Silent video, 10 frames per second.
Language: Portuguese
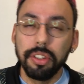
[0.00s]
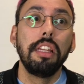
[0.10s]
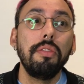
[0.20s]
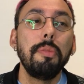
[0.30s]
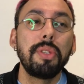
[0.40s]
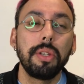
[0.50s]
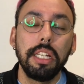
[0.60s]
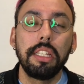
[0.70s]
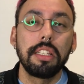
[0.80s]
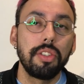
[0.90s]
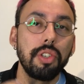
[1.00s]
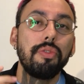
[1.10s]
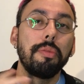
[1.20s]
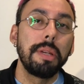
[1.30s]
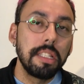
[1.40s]
tão obsoleta se a gente
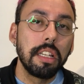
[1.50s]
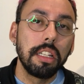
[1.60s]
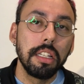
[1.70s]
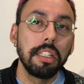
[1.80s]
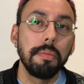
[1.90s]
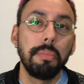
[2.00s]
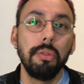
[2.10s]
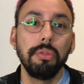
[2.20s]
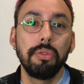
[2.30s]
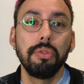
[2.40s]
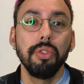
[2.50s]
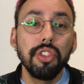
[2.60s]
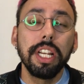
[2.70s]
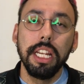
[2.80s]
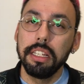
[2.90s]
for pensar nesse ponto
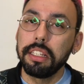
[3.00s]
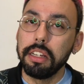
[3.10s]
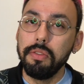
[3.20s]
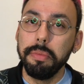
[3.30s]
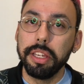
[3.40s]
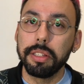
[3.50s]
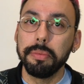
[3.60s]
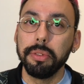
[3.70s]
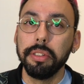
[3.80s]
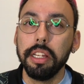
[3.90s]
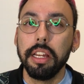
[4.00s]
de criação mesmo?